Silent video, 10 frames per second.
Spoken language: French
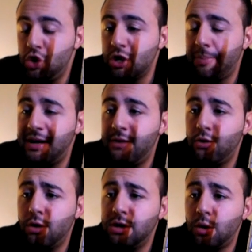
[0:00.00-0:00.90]
chicha
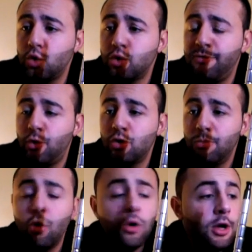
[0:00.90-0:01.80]
Predator qui ressemble
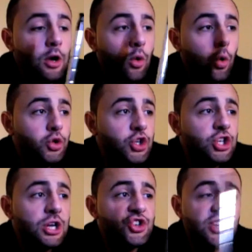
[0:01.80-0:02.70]
fortement au
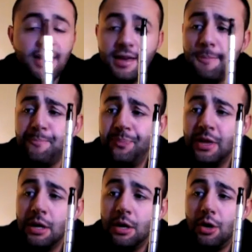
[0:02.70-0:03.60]
chicha de chez Kaya.
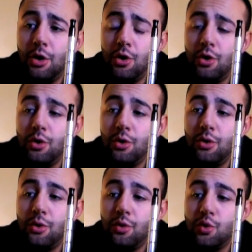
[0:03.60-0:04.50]
Euh,
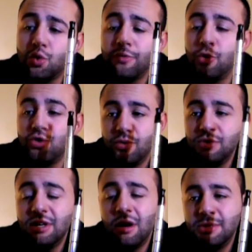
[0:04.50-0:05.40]
sauf que je vais
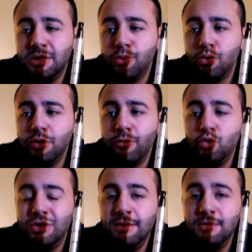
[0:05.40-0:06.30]
vous dire un petit peu au niveau
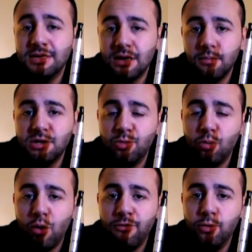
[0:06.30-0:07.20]
du débit c'est un petit
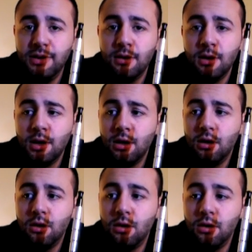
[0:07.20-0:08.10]
peu moins fluide
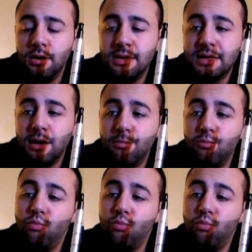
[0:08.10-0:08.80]
euh, et ça a